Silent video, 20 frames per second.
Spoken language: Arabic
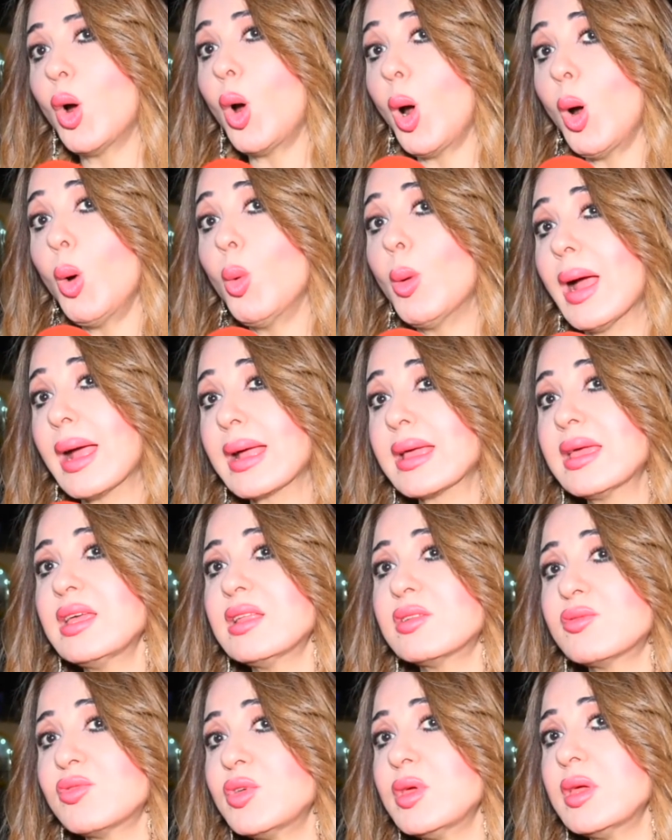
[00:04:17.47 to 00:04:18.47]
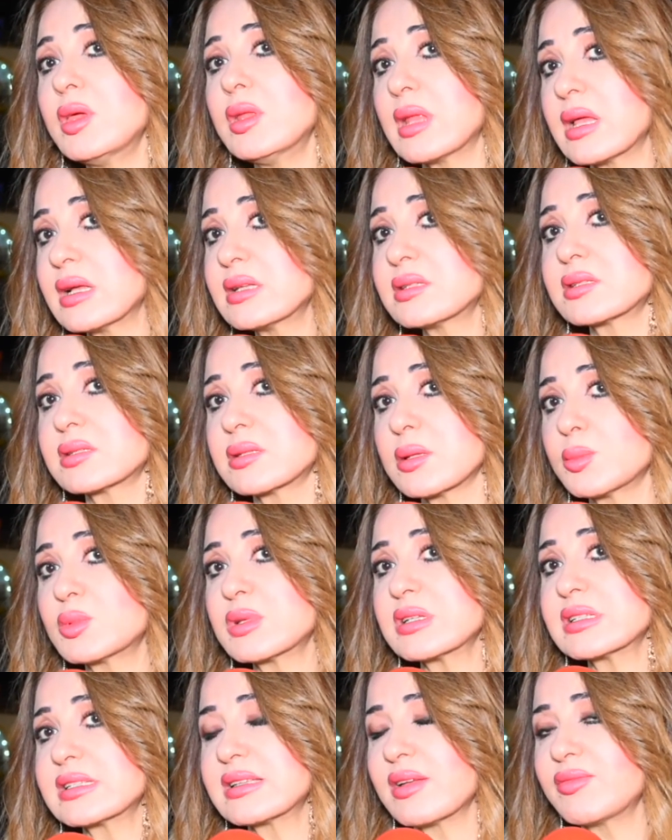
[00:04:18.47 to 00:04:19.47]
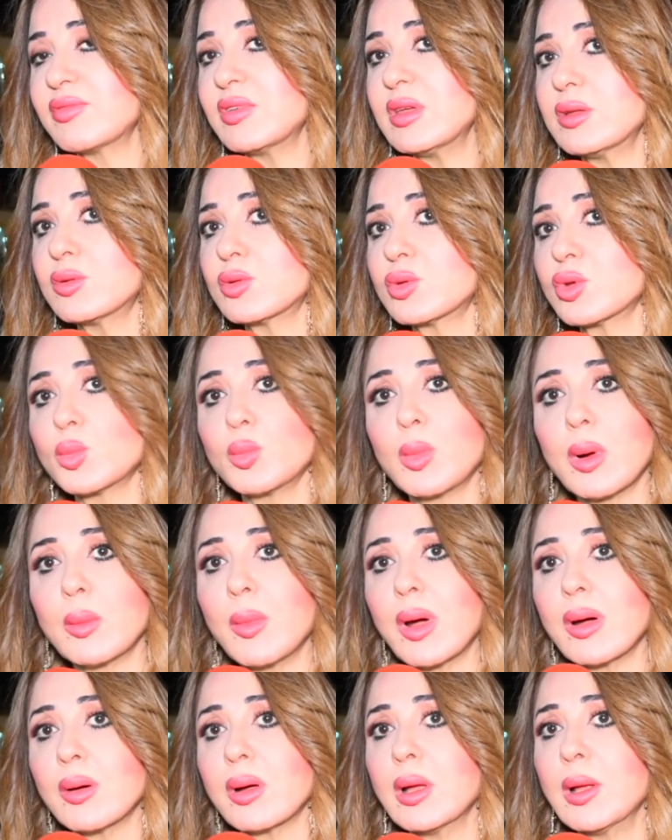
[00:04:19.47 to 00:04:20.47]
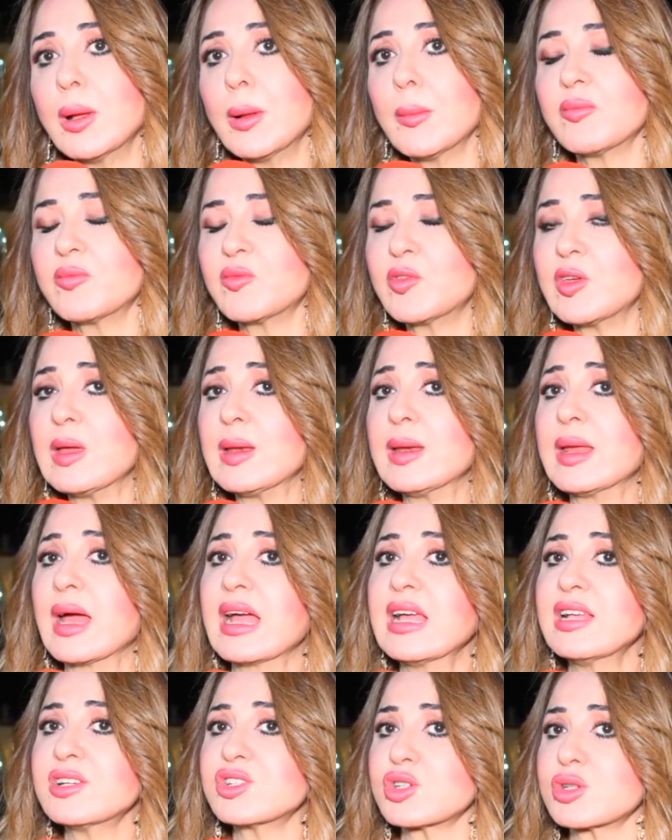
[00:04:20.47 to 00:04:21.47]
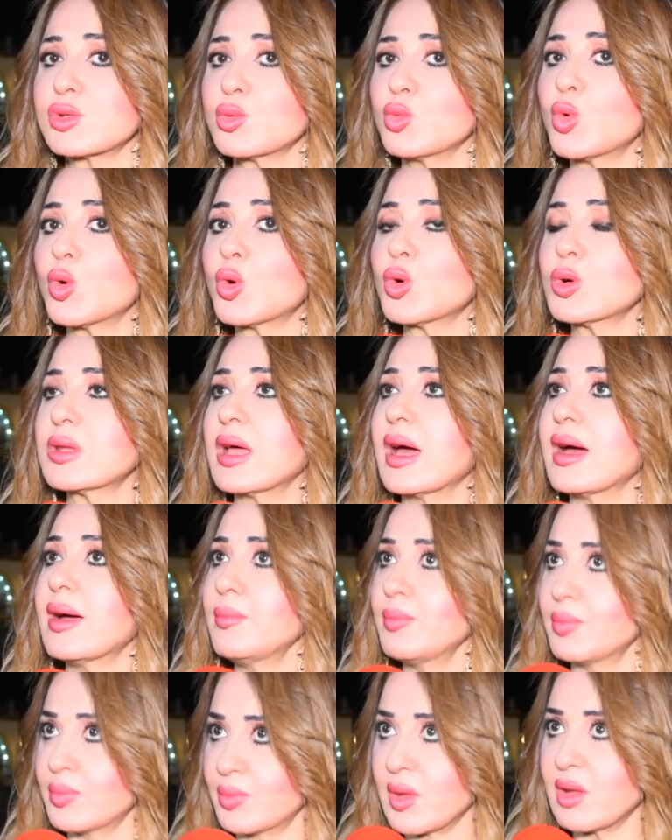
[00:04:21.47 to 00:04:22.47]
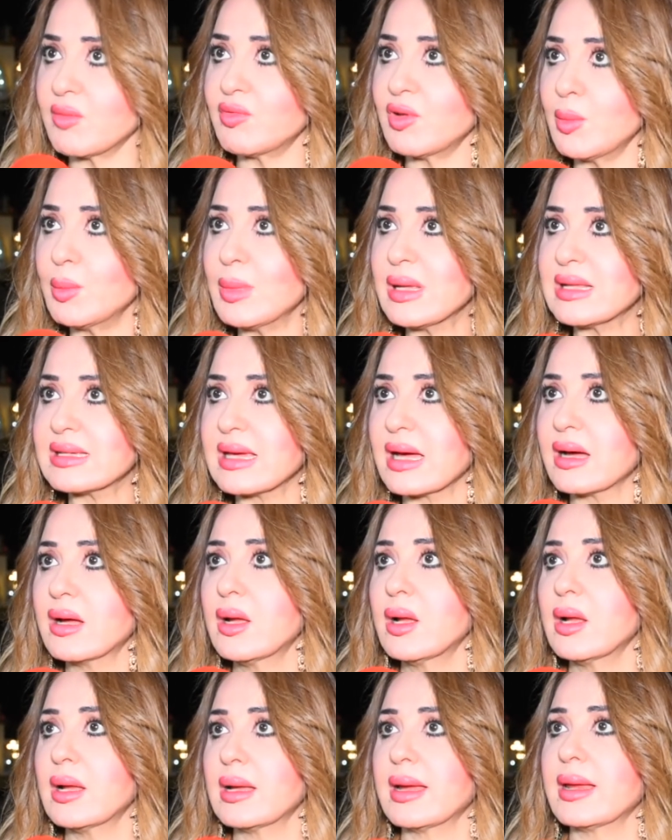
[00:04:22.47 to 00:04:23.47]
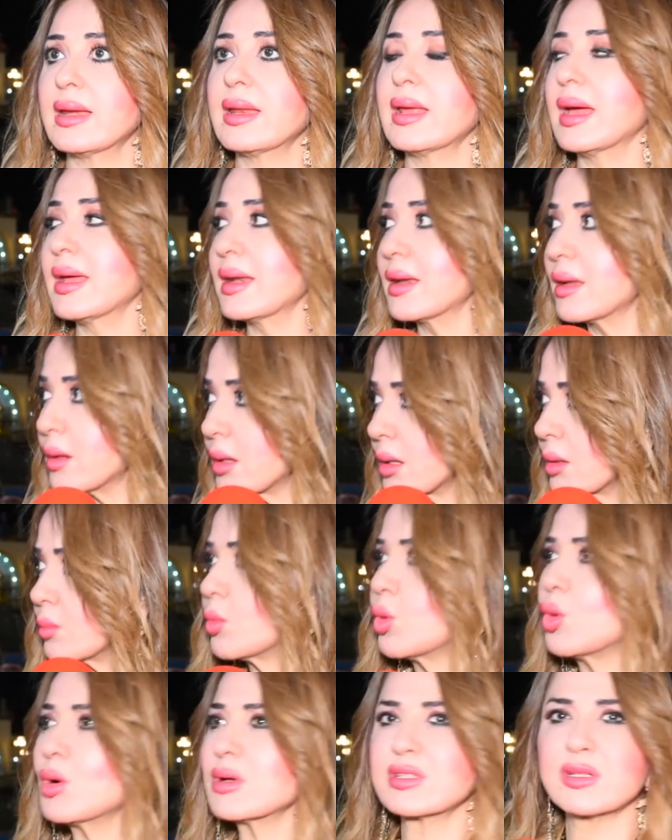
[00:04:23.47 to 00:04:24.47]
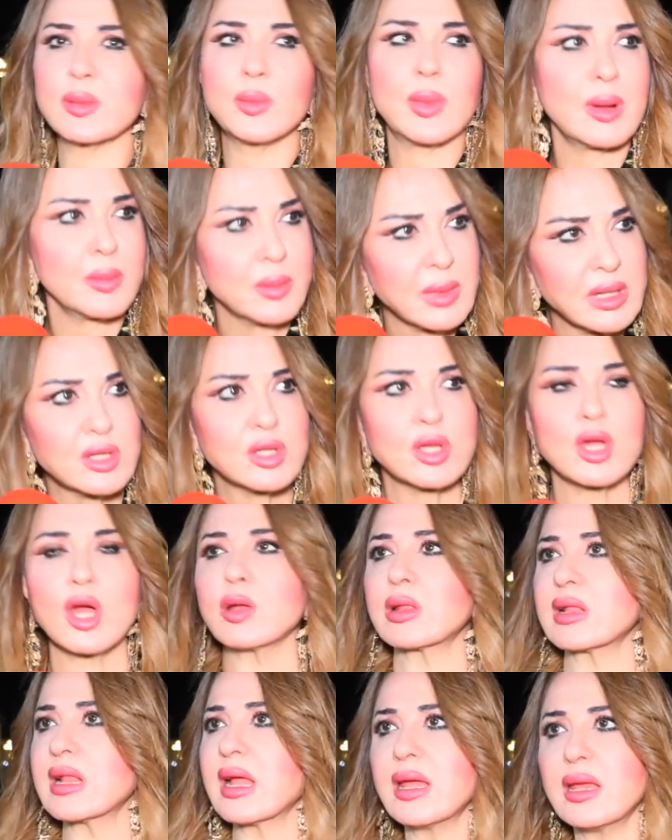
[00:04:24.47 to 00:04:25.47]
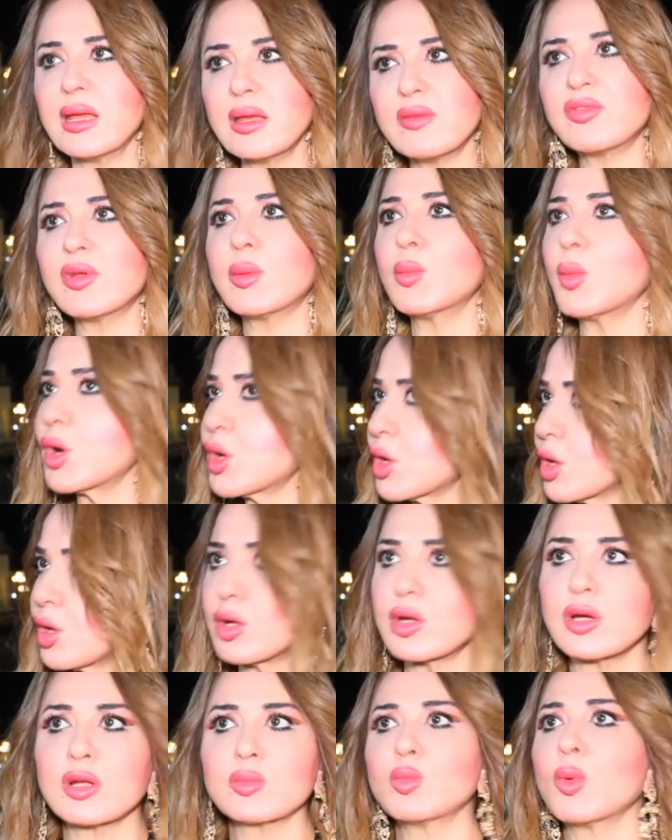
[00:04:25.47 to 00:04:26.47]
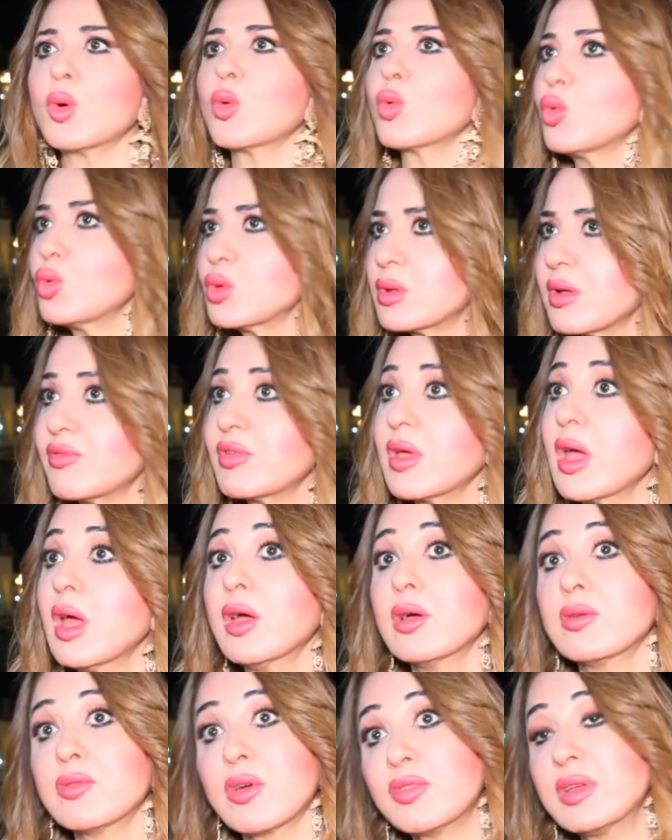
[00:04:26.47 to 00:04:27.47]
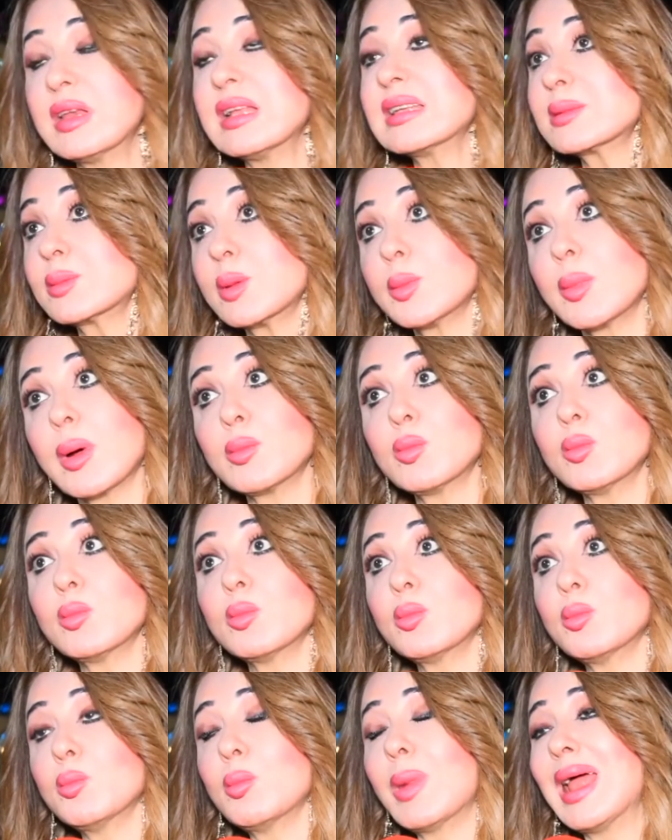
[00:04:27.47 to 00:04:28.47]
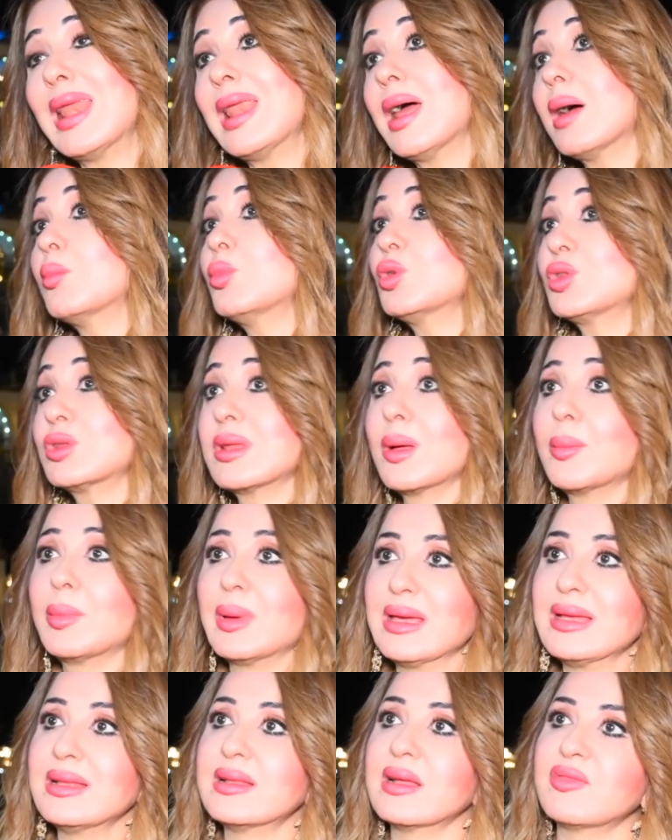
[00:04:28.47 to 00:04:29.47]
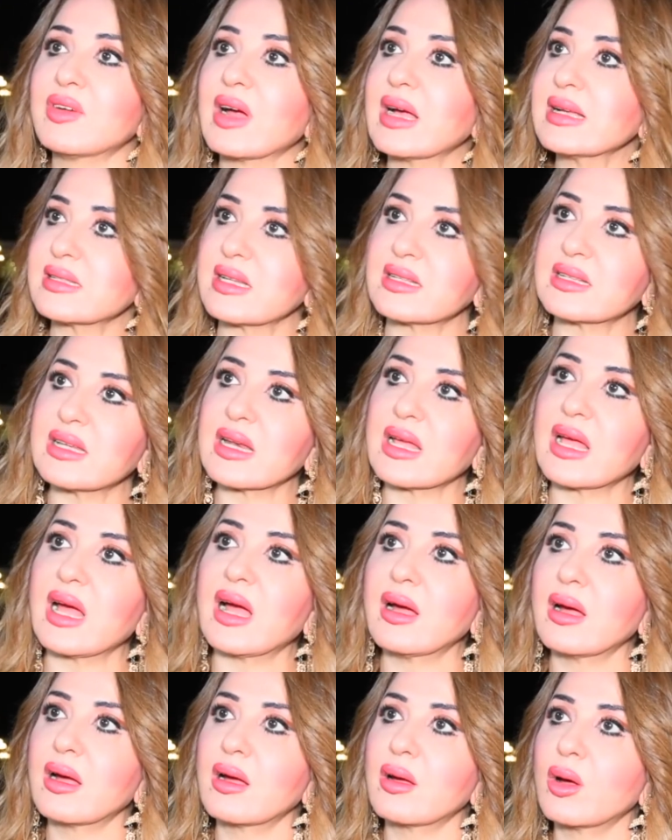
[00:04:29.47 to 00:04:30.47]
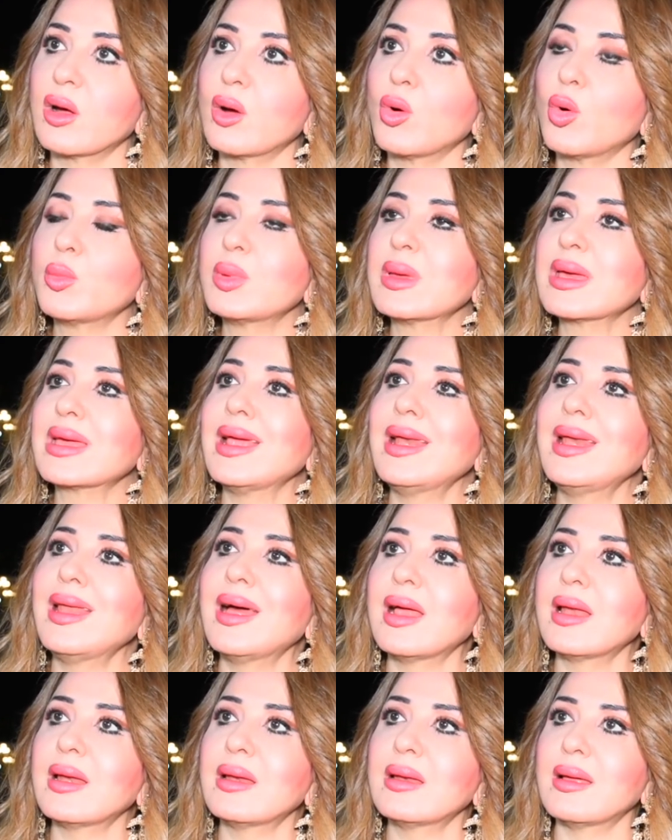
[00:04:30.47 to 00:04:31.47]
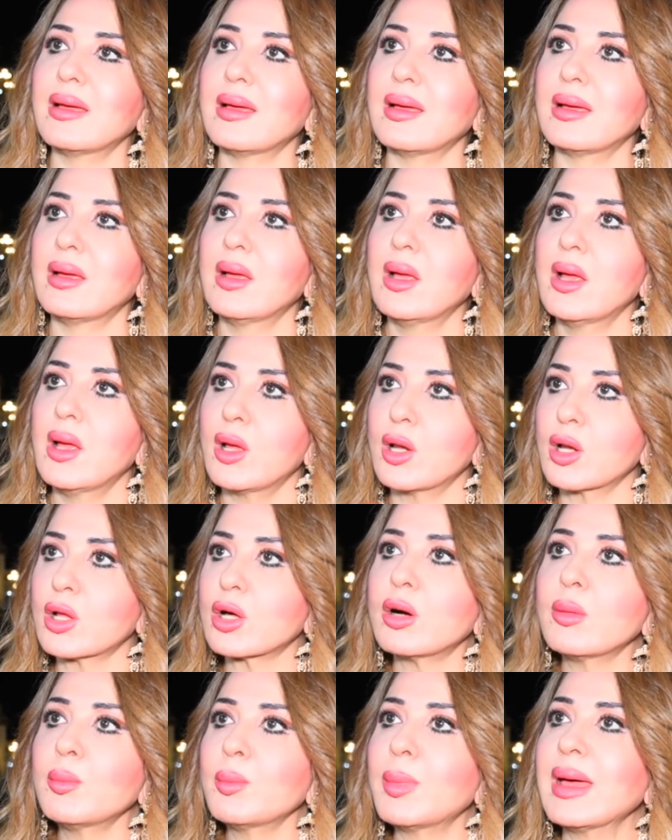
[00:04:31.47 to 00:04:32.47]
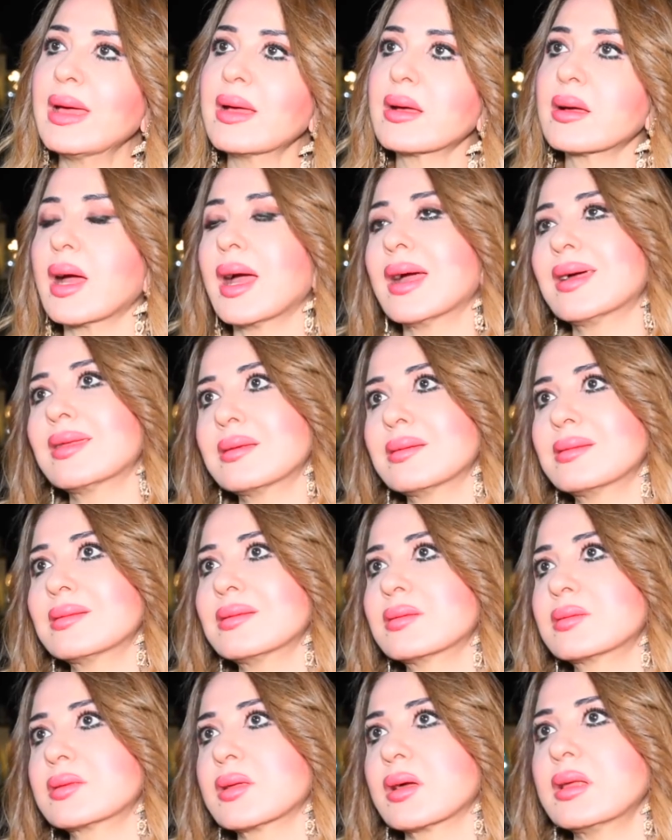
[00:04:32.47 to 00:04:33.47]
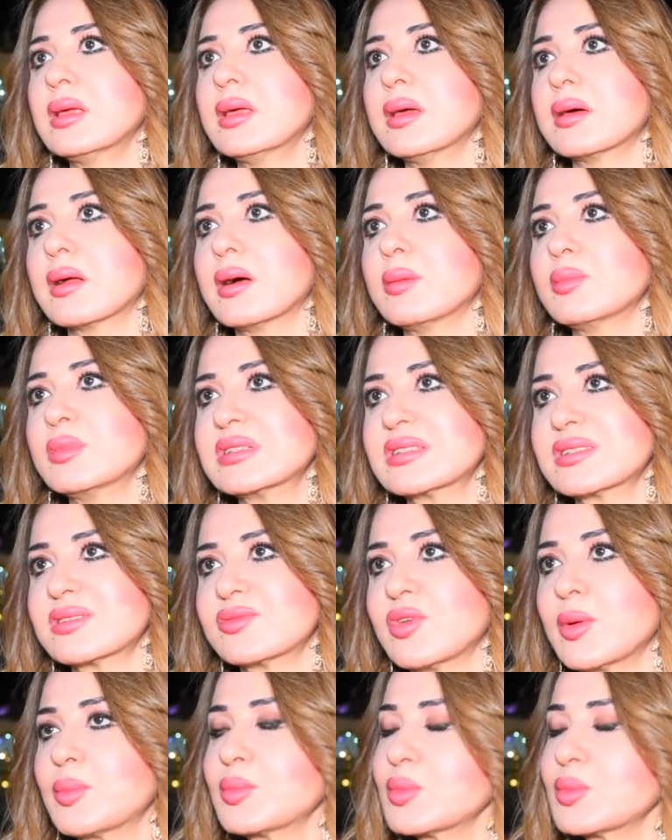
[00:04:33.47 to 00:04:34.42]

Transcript: هو اكيد في ناس بتستفيد ربما في انعاش وجودها في الميديا يعني انا مواظبه ميديا تلاقيني في المهرجانات موجوده في ففي ناس تبقى بقى لها مده بعيده فعايزه ترجع وبيجي لها الكومباك عن طريق رامز